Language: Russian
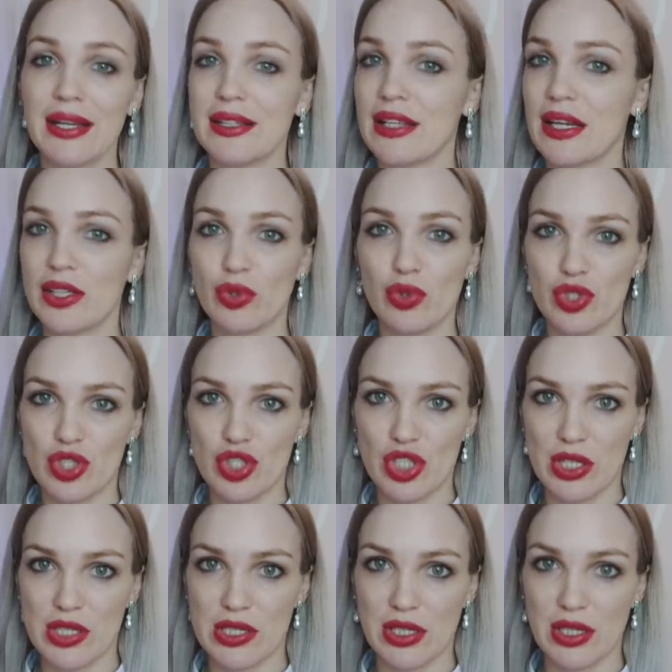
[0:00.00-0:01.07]
я не очень
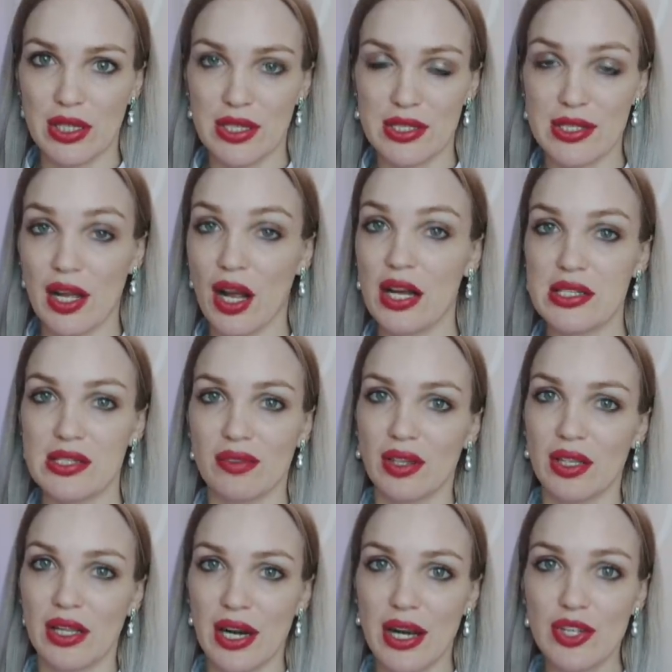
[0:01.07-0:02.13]
часто
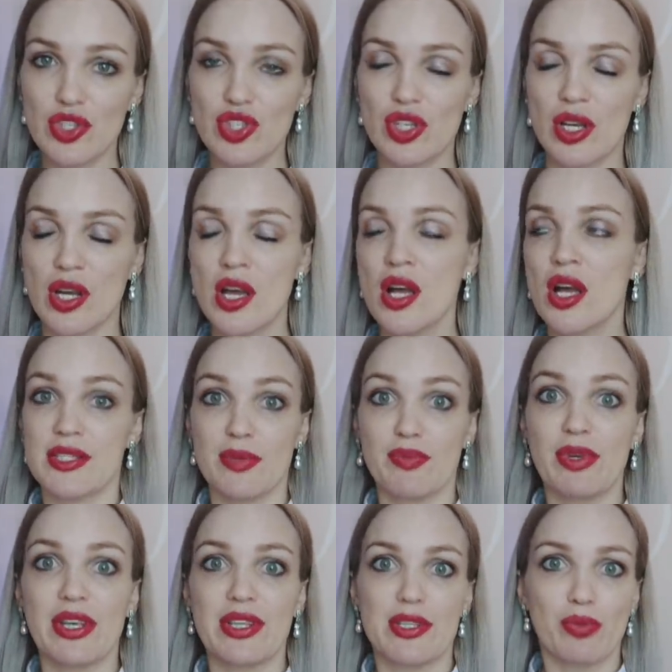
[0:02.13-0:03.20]
заказывала раньше
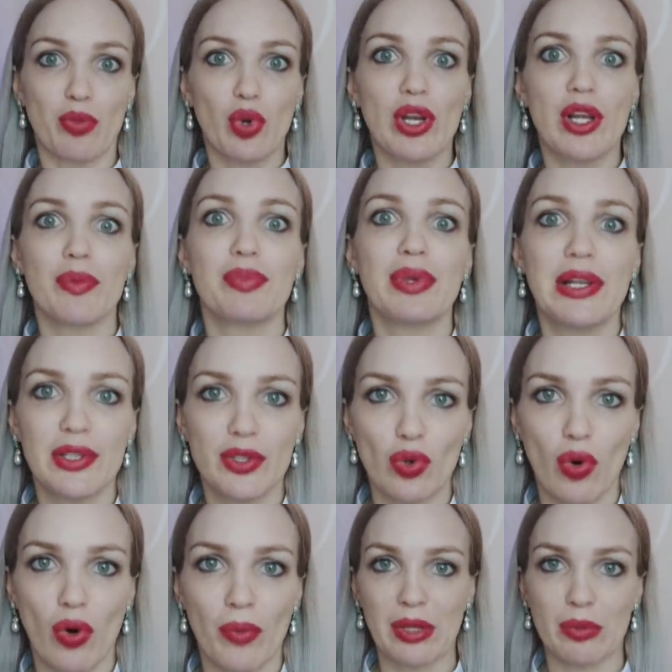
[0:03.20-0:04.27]
себе, тем более
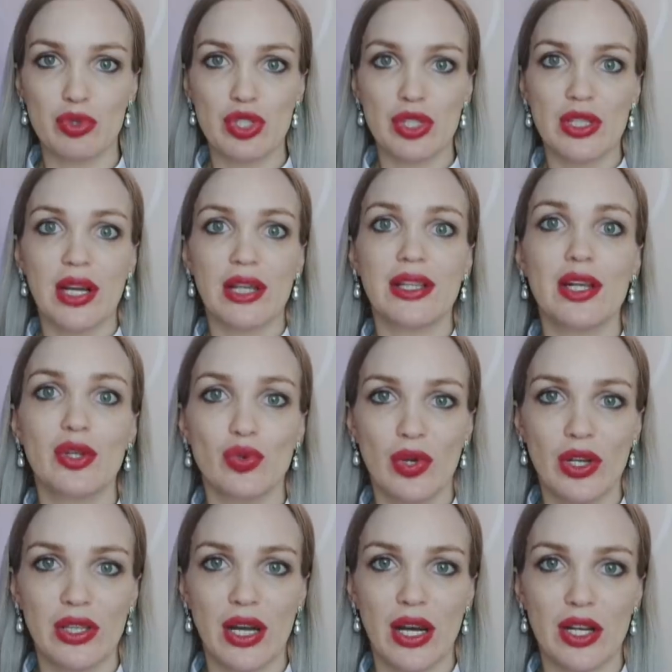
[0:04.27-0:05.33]
белье, потому что никогда не
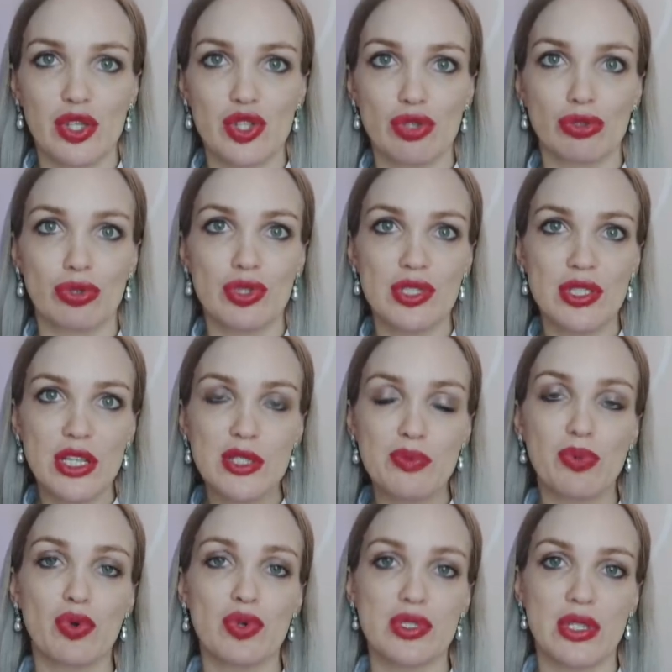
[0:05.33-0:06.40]
угадаешь. Но здесь
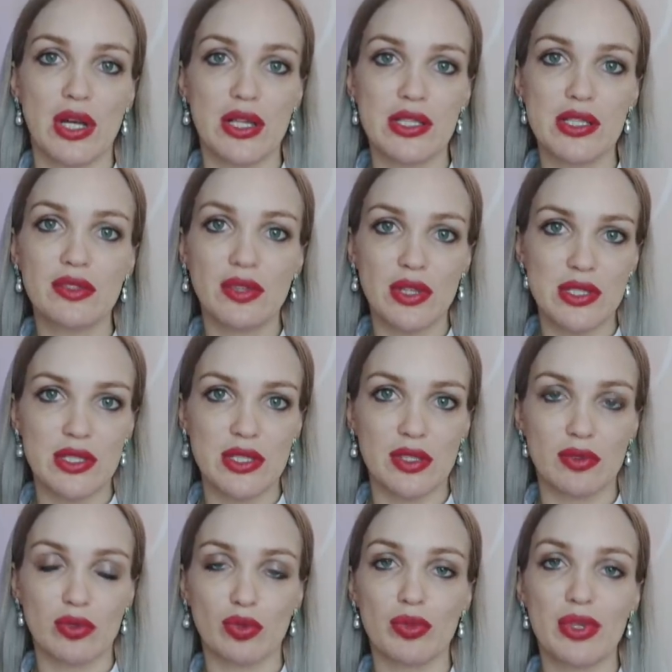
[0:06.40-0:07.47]
просто один в
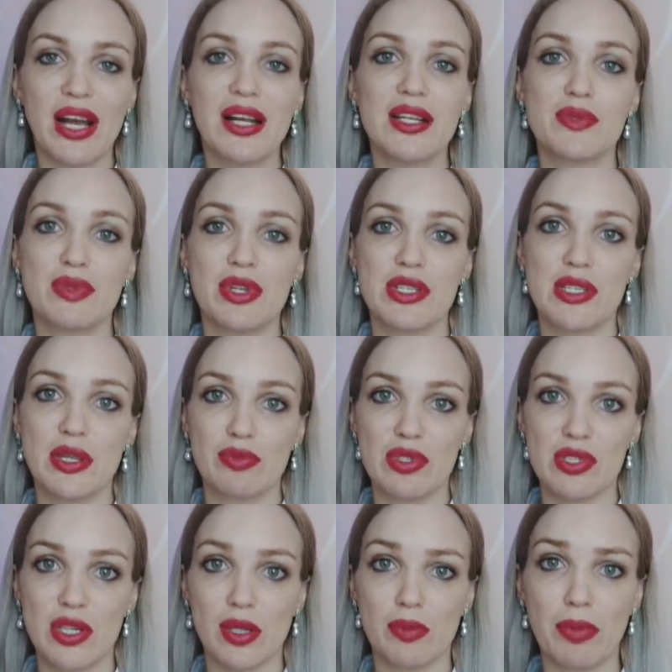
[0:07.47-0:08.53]
один. У меня размер
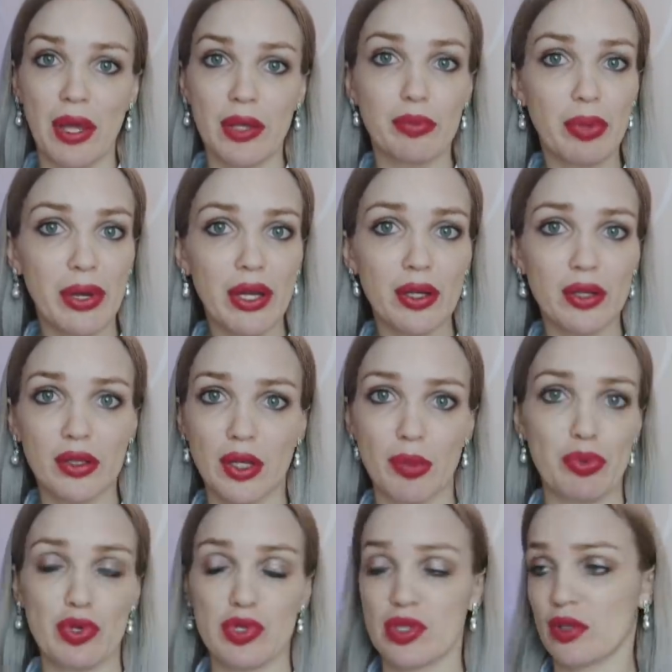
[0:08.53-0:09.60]
75B,
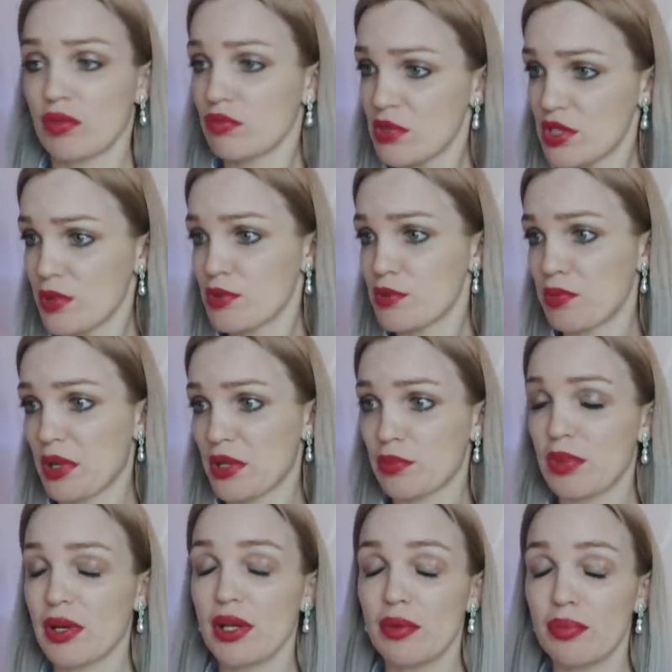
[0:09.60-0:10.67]
я просто
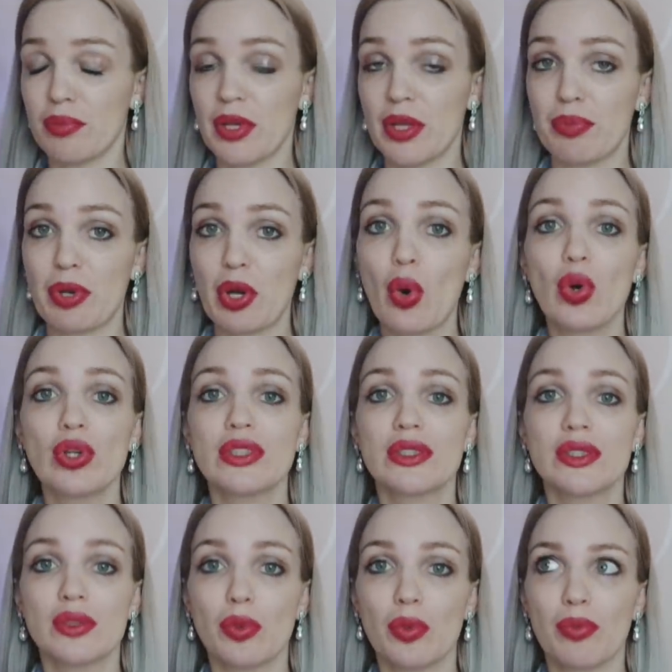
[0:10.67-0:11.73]
75B и
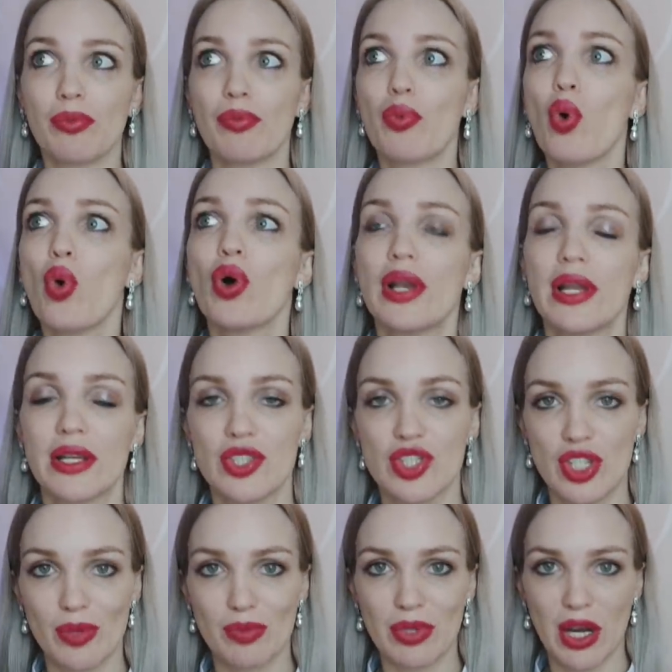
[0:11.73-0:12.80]
приходит более
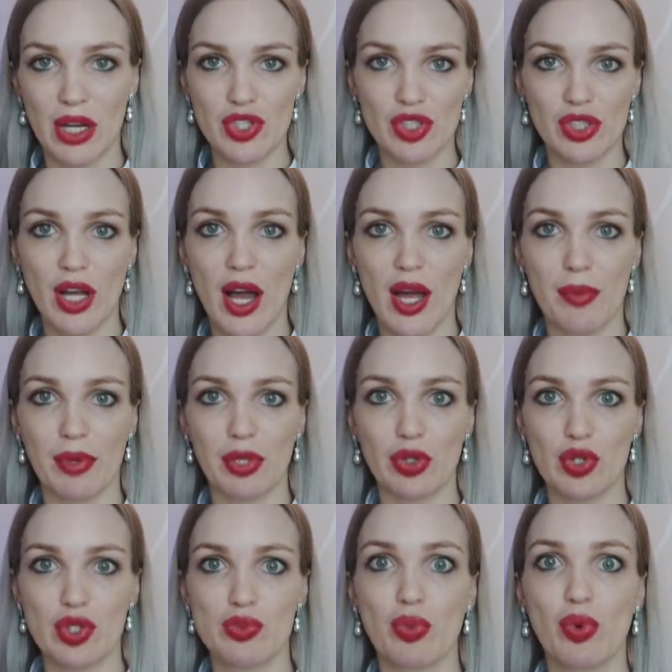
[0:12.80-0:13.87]
чем ожидаемо,
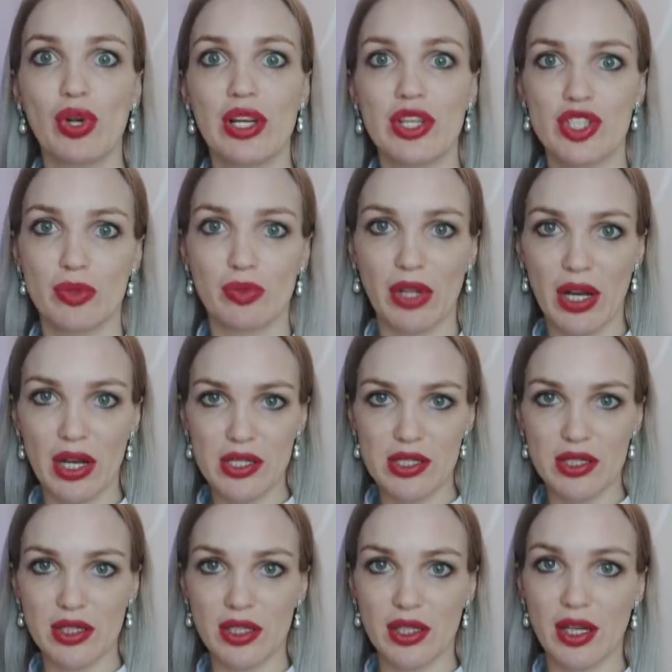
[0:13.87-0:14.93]
то есть более чем на
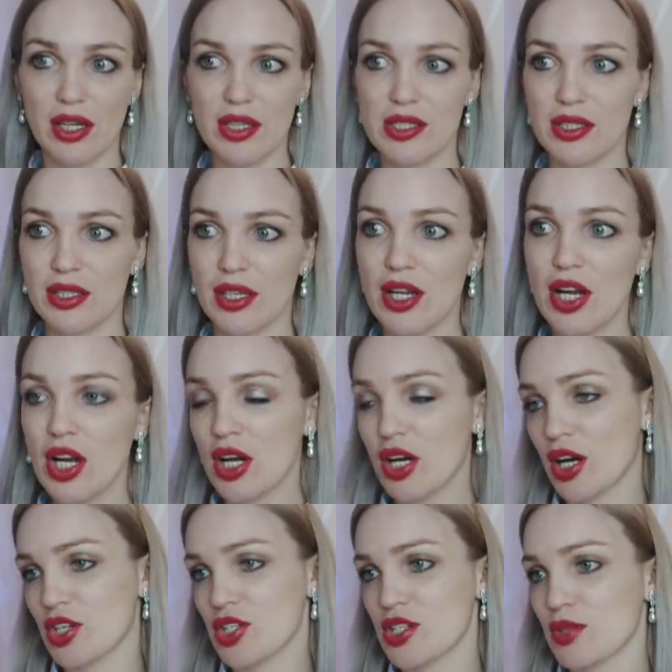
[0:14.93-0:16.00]
картинке. На картинке
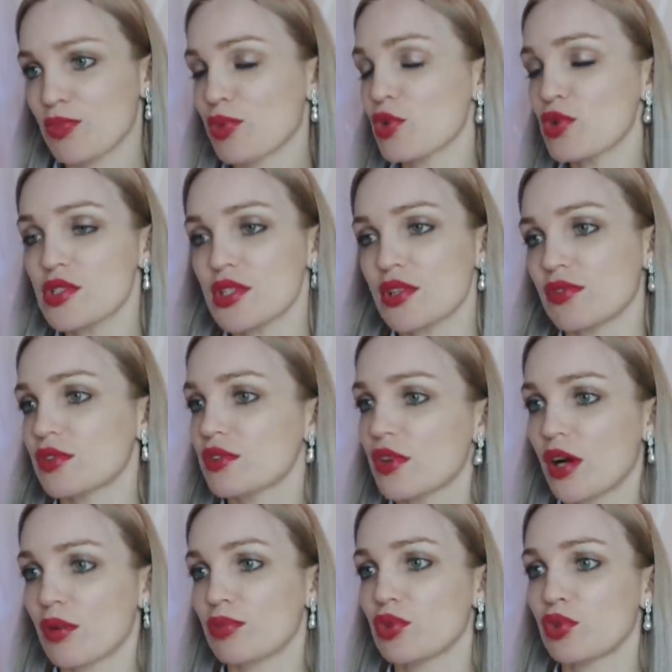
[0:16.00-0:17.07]
кажется просто, вот
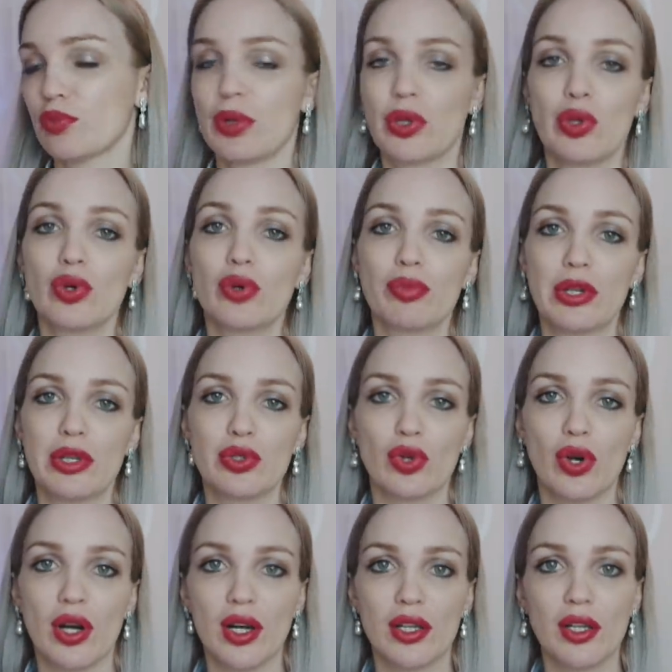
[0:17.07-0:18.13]
как бы, ну, белье и
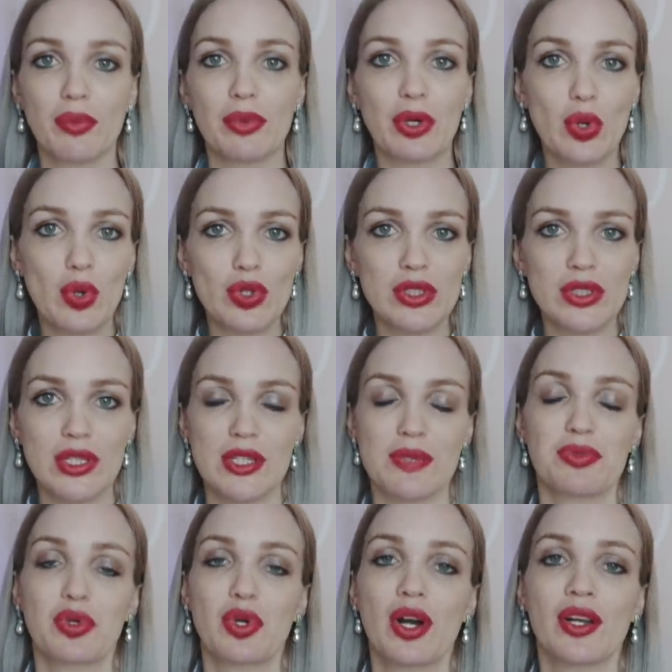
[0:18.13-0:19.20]
белье, а когда приходит, я
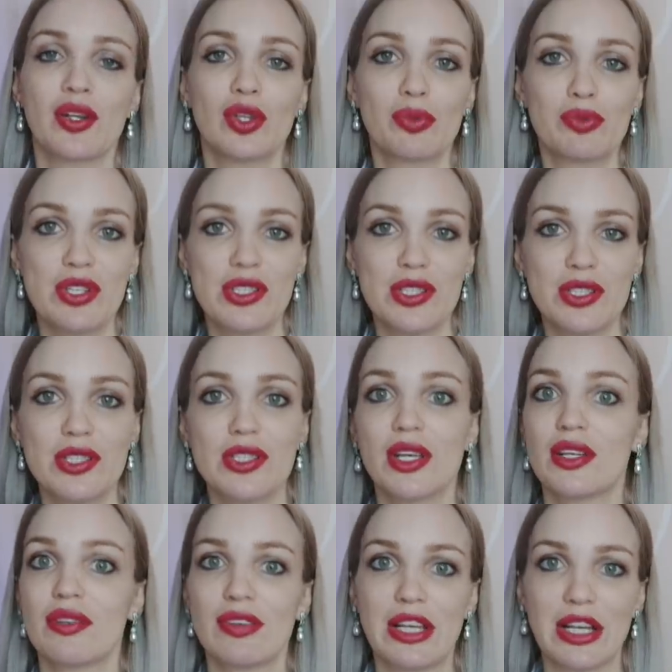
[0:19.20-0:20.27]
смотрю, как оно на мне сидит,
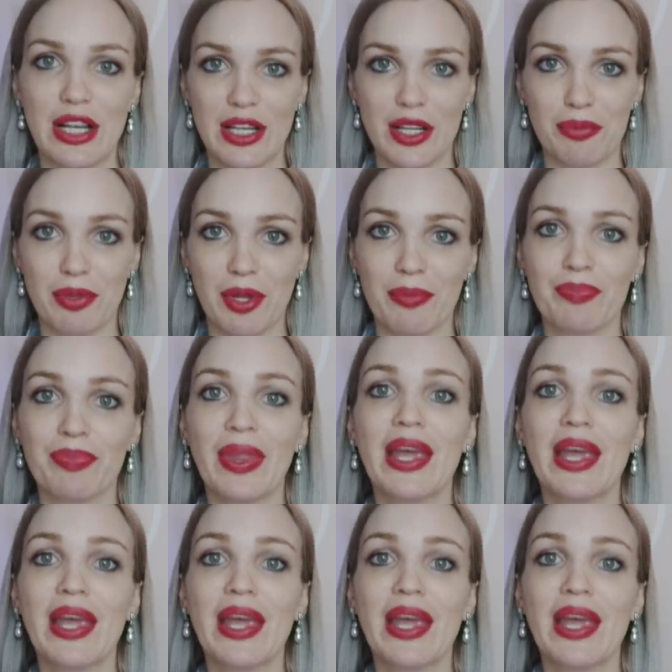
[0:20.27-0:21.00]
это великолепно.